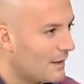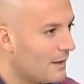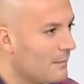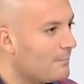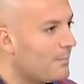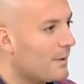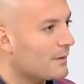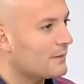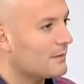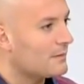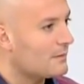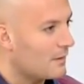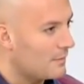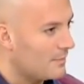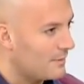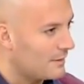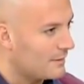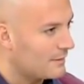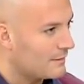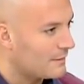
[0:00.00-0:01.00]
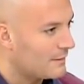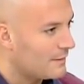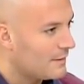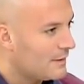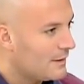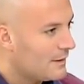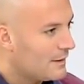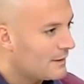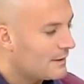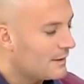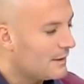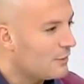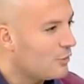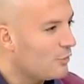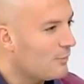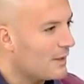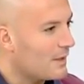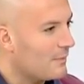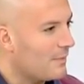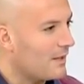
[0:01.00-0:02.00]
امباكت الضربات
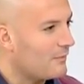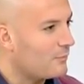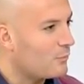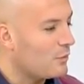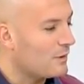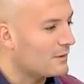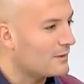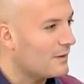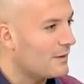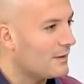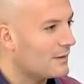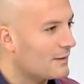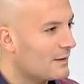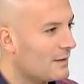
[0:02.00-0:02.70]
اليوم انا بعرف مواي تاي